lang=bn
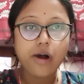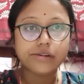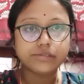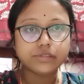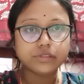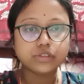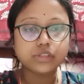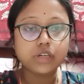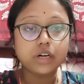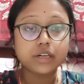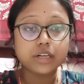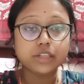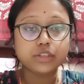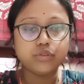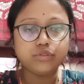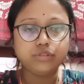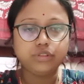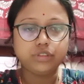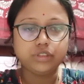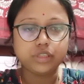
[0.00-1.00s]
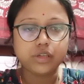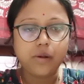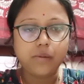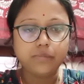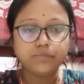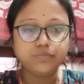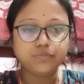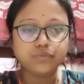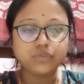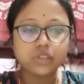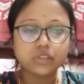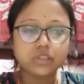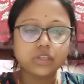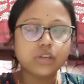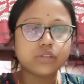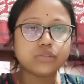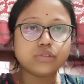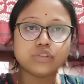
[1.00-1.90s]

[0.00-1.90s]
গলাটা ধরছে তাছাড়া কোনো